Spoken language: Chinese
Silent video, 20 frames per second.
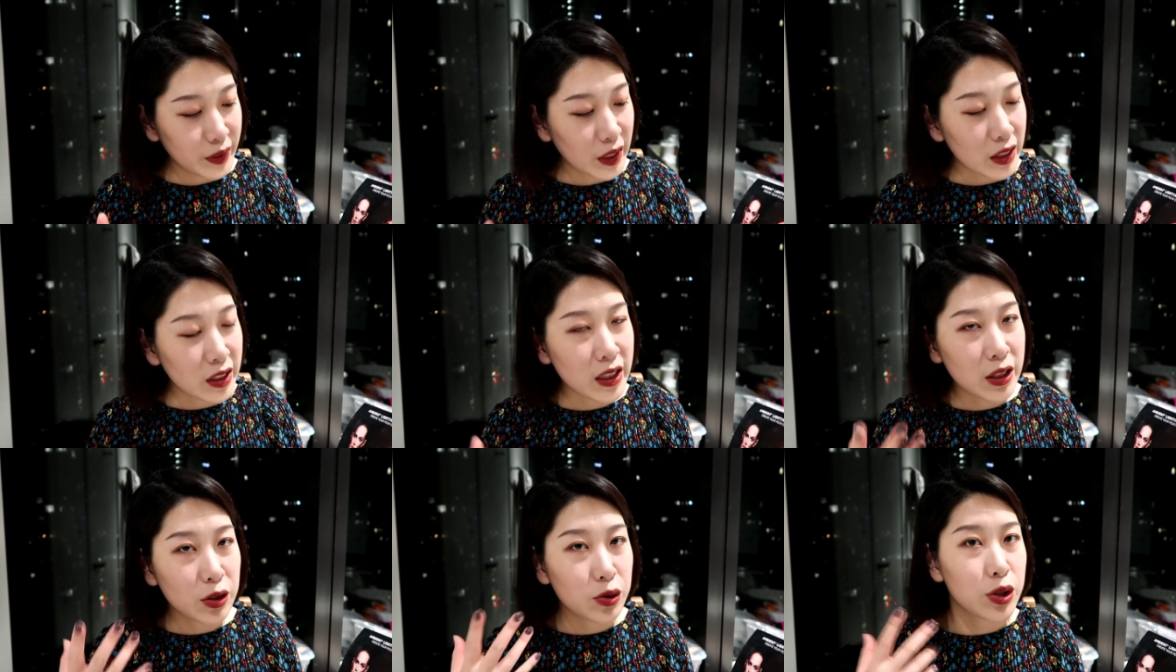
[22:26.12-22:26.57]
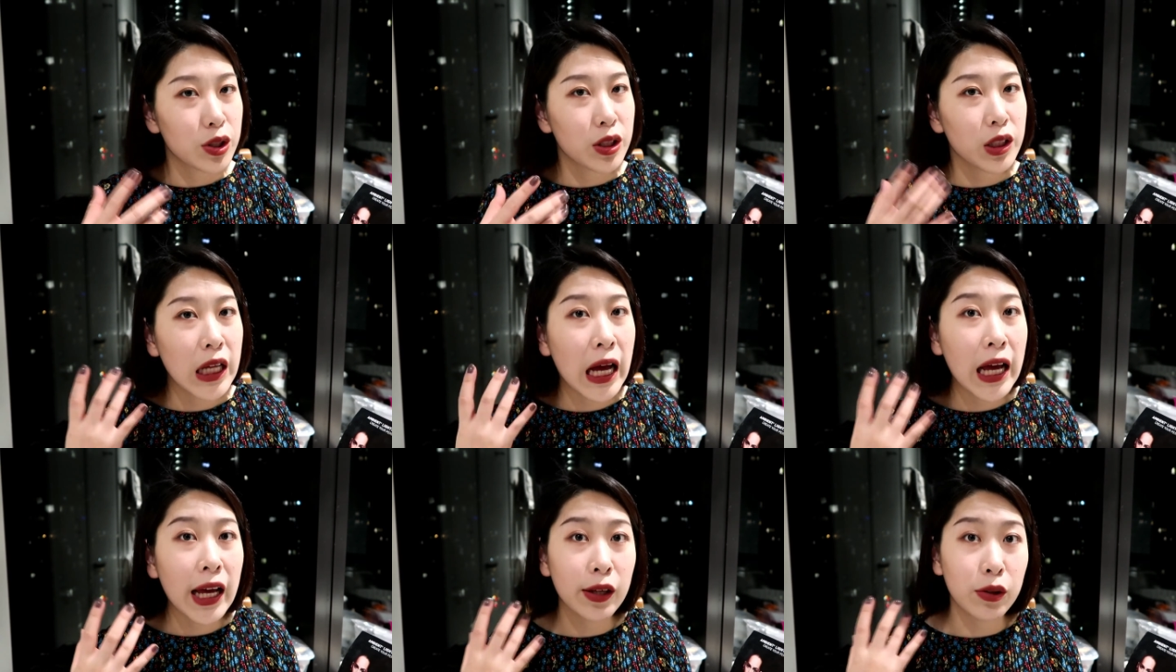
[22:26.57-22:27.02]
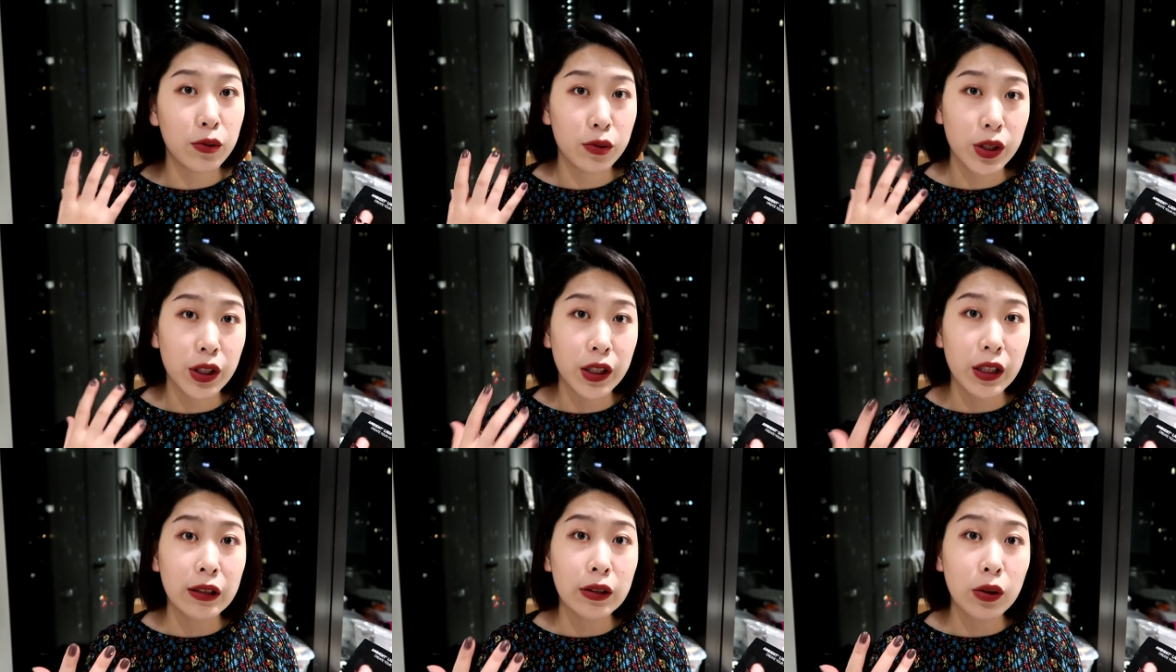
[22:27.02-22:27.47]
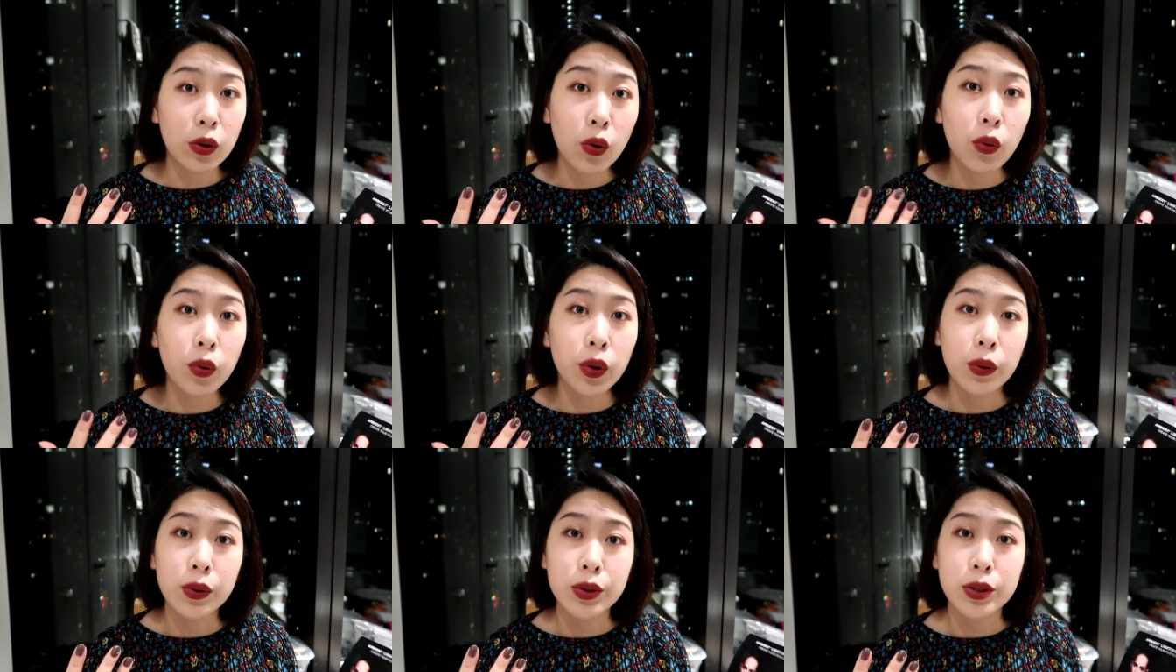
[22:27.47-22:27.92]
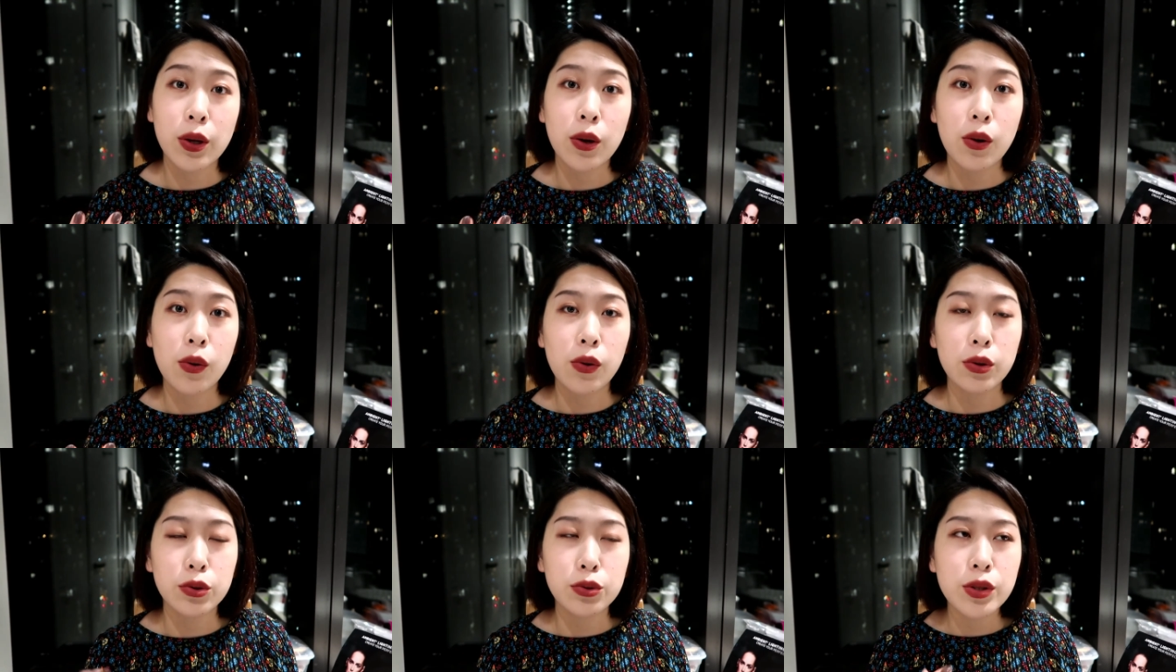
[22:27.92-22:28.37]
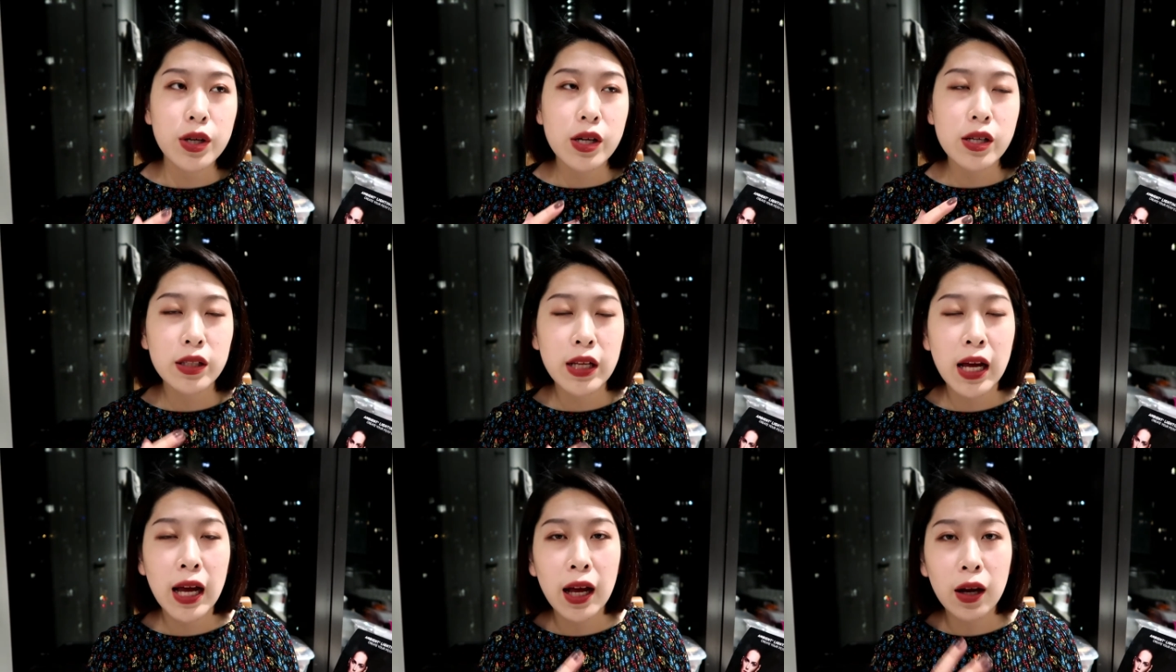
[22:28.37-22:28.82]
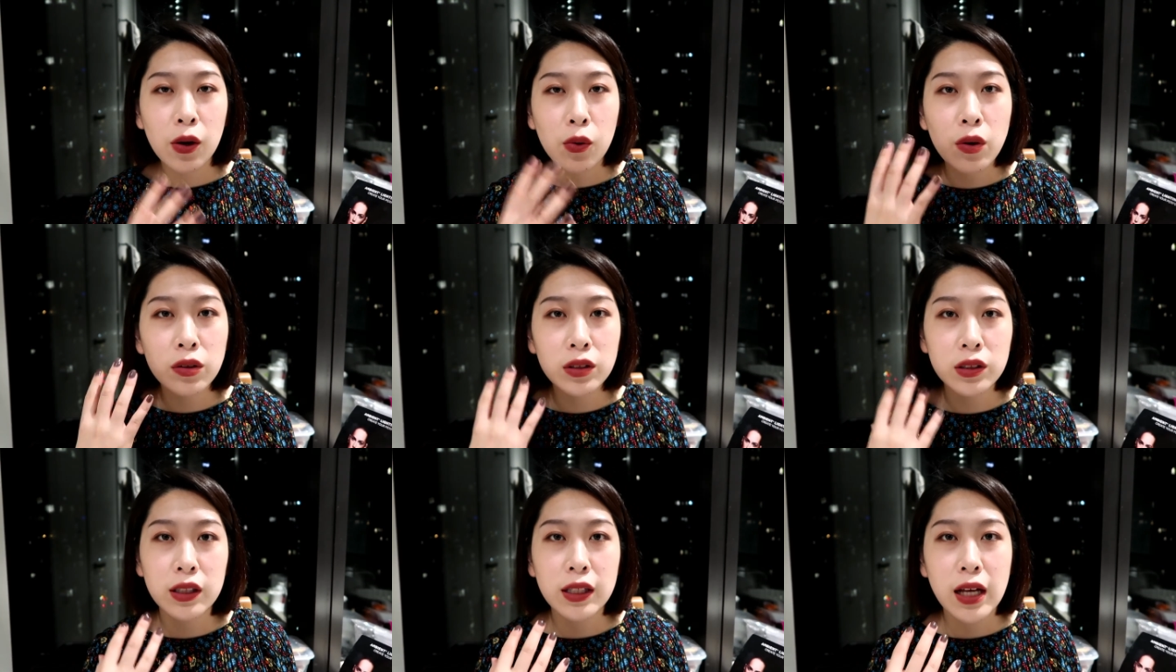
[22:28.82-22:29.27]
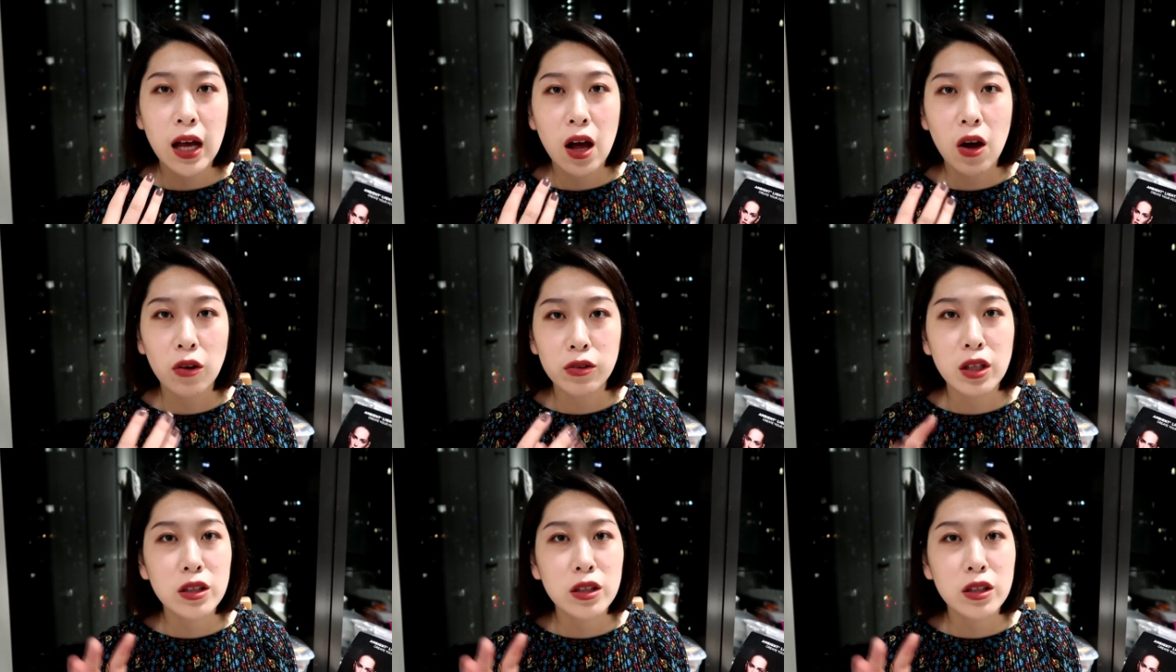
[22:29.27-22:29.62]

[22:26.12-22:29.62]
而且就是它也有一定的控油效果，虽然它光泽感好，